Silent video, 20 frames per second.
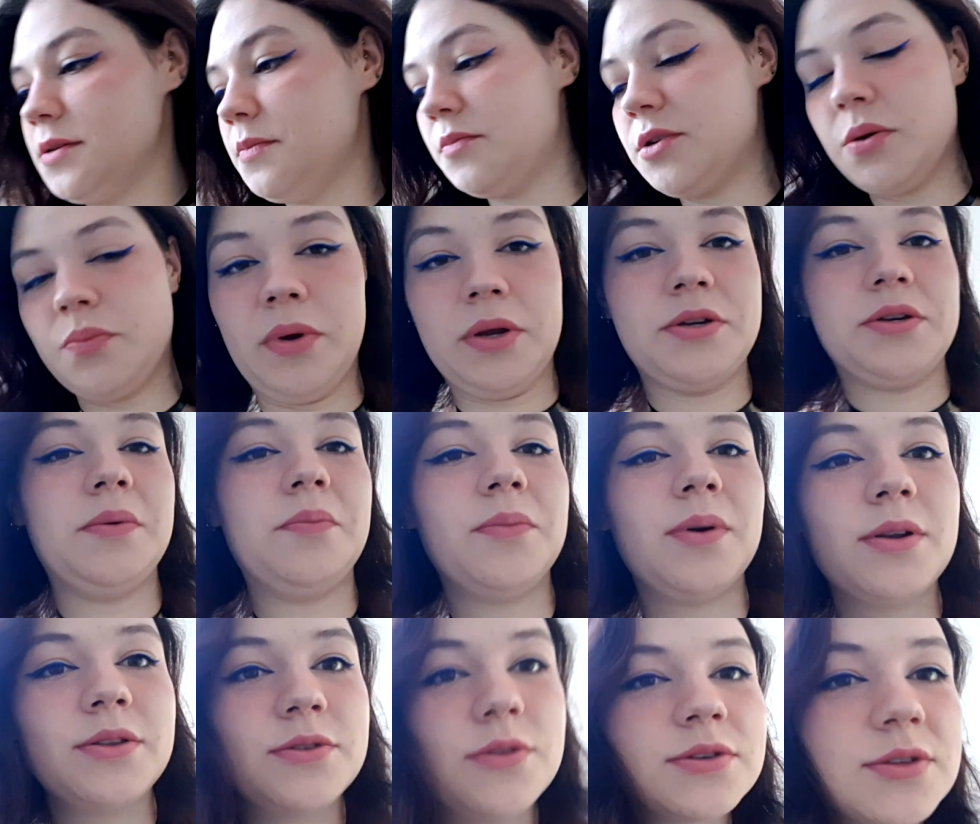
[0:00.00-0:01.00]
Przepraszam
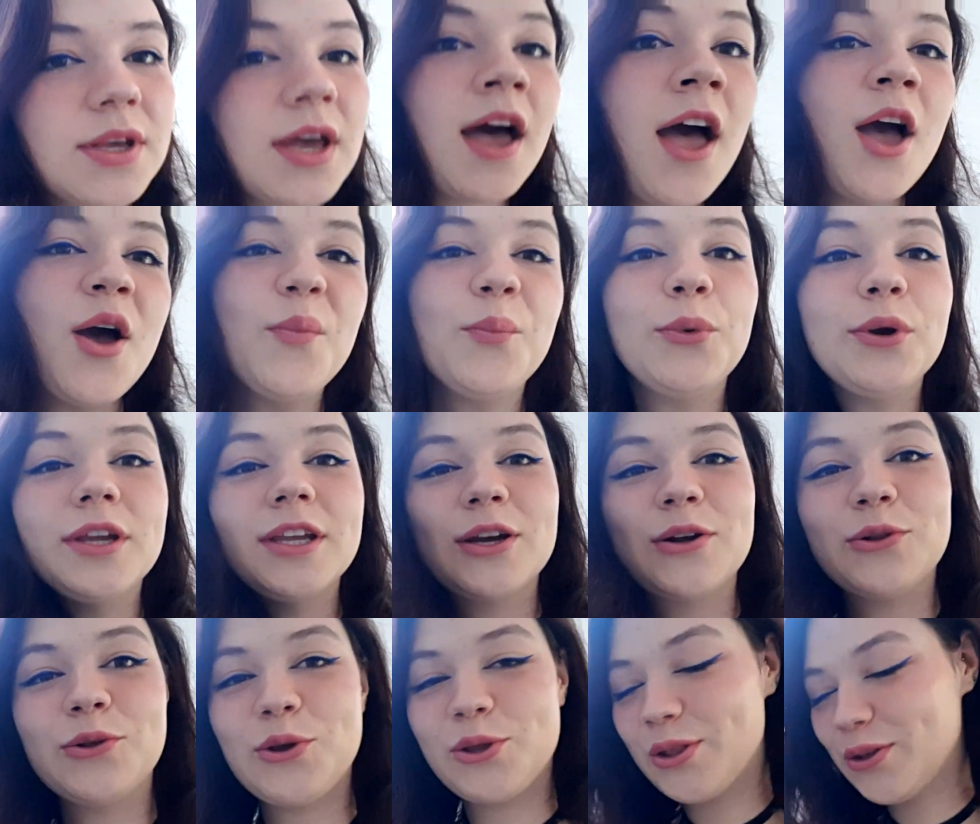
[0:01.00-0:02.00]
bardzo za mój
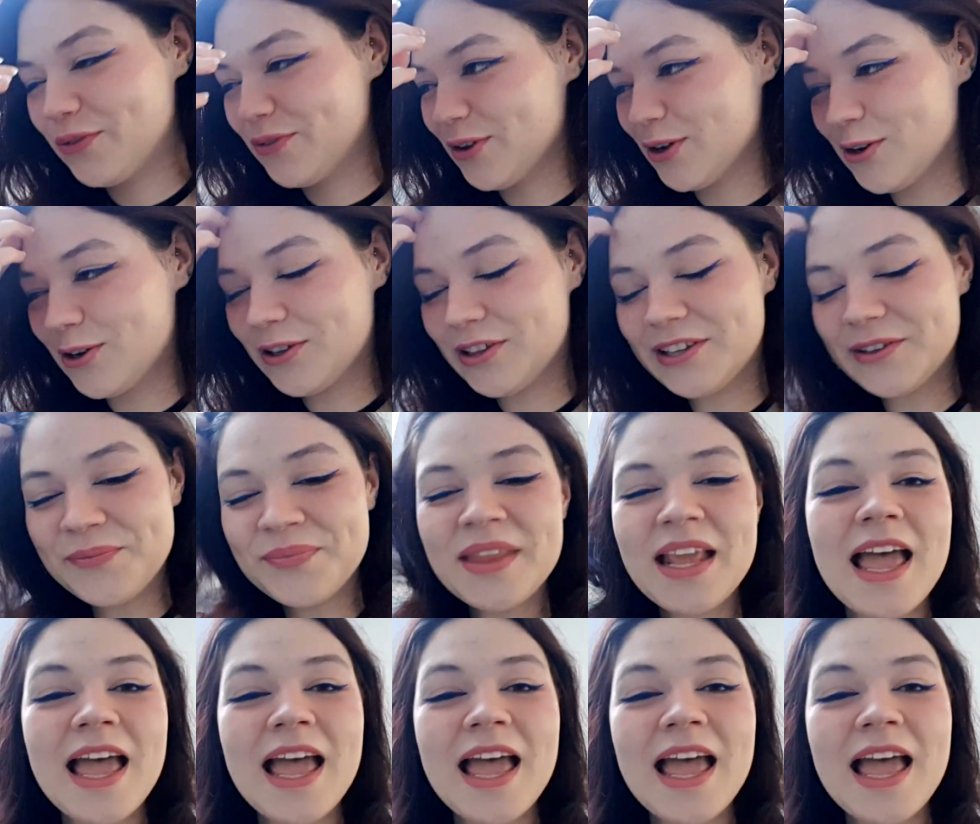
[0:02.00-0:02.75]
niechlujny wygląd.